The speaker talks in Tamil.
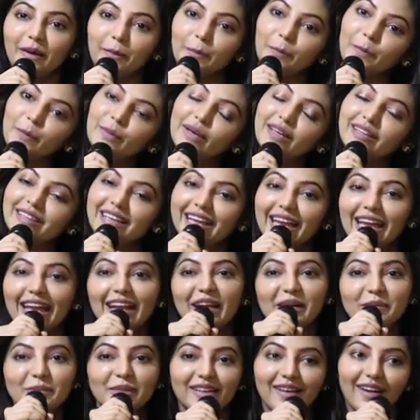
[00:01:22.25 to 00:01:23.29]
நம்ம இதுக்கே
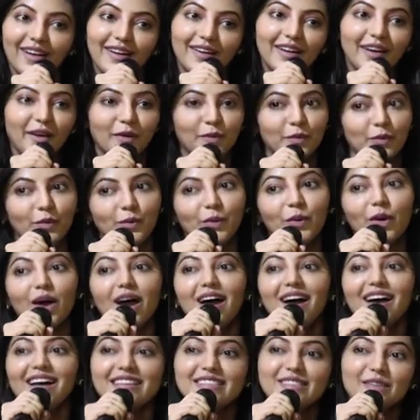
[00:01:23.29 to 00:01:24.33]
நம்ம டயர்ட் ஆகிடுவோம்
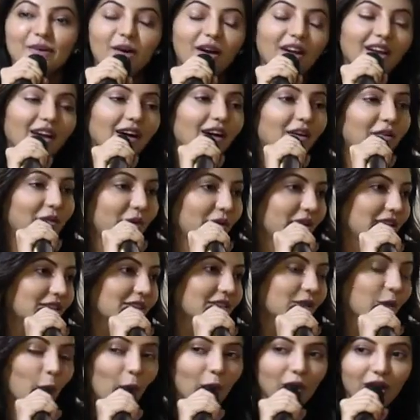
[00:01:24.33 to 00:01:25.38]
ஸோ ஆனால் அவர்
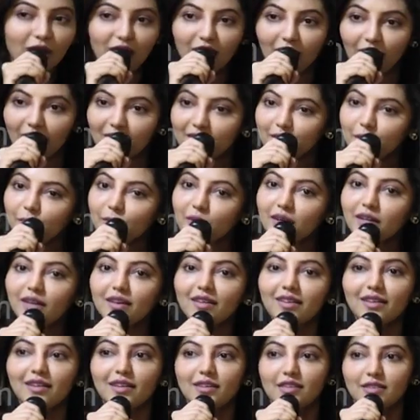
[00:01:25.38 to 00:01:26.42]
வந்து ஒரு நாள் கூட
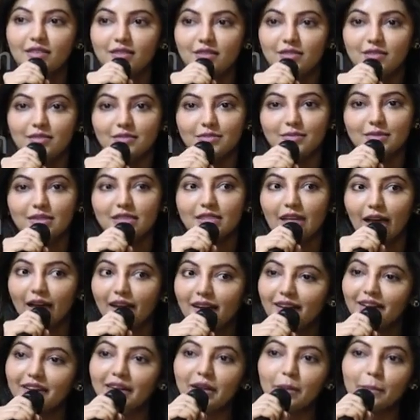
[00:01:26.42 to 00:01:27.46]
அந்த
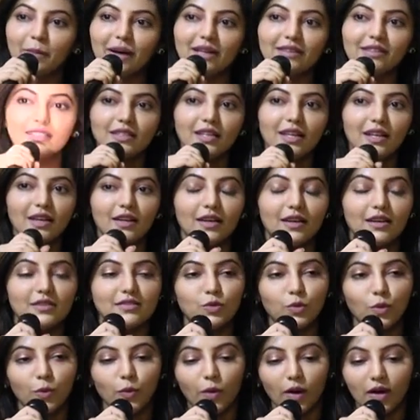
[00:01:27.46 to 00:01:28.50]
டயர்டாகி நான் பார்த்ததே இல்லை
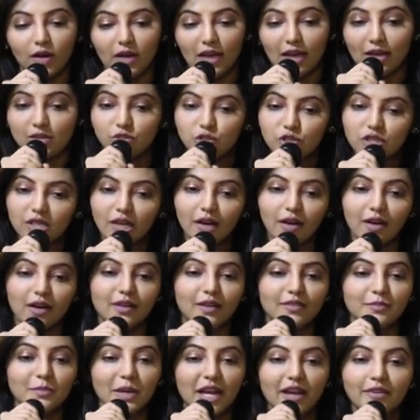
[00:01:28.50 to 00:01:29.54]
ஸோ
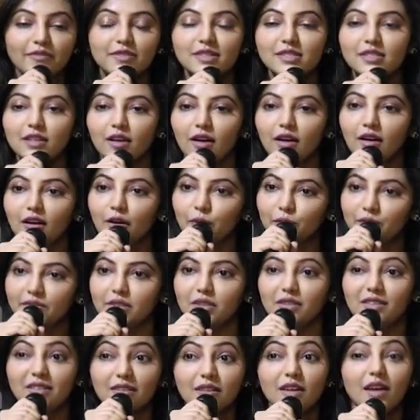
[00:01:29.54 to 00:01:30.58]
லஞ்ச்க்காக பிரேக்ஃபாஸ்ட்காக அவர்
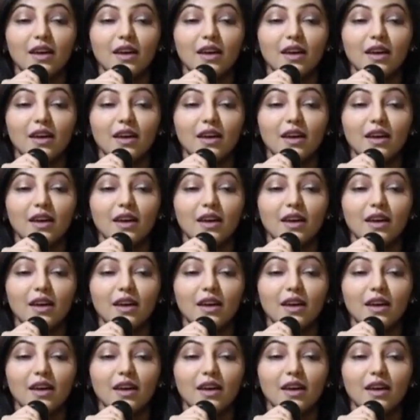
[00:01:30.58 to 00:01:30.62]
வந்து